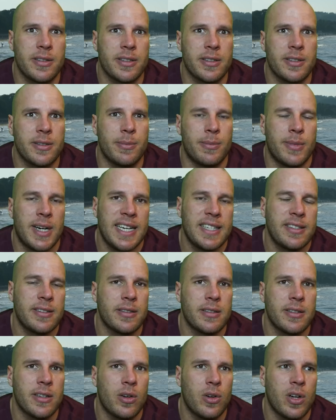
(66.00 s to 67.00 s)
das
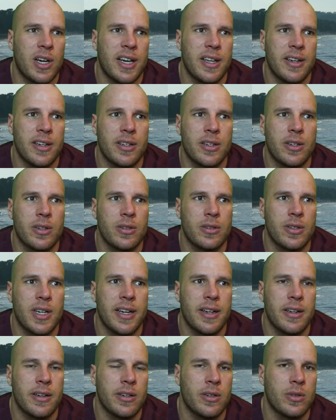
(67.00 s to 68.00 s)
meistens auch eine,
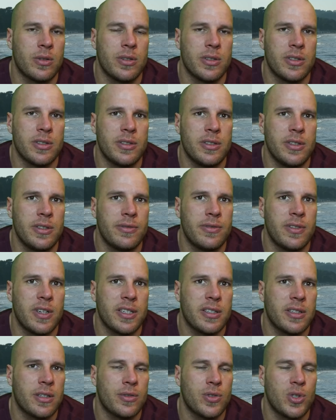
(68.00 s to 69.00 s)
einer der Gründe, die
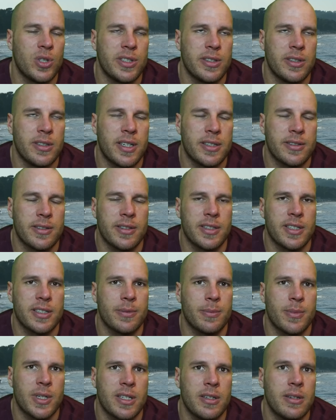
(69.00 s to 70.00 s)
vielleicht darauf schließen lassen, dass
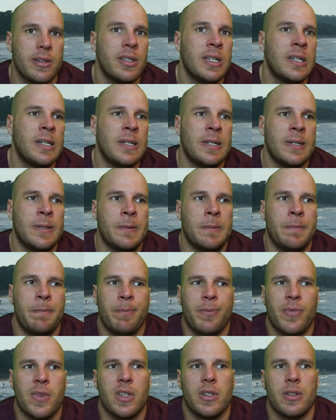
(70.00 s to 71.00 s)
man
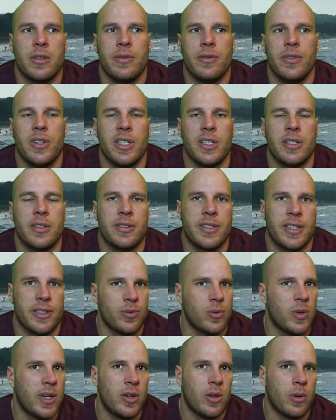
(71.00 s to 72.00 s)
irgendwie einen
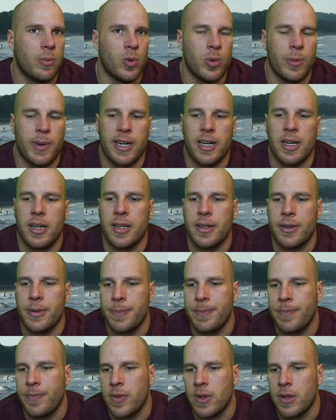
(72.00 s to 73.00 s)
Sexualhormonmangel hat.
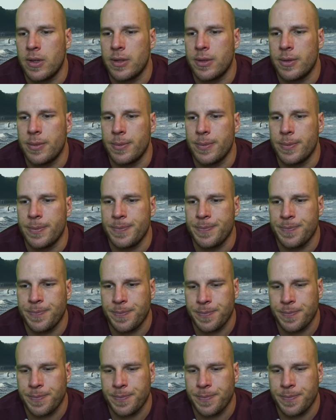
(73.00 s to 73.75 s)
Ähm,